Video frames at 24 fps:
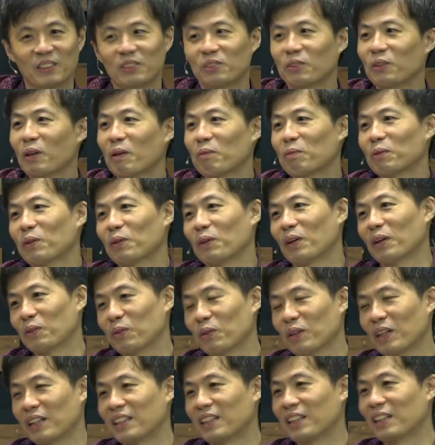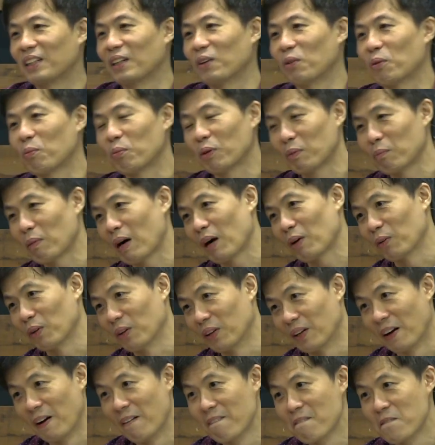这句话不懂，很多人听了会不会骂我？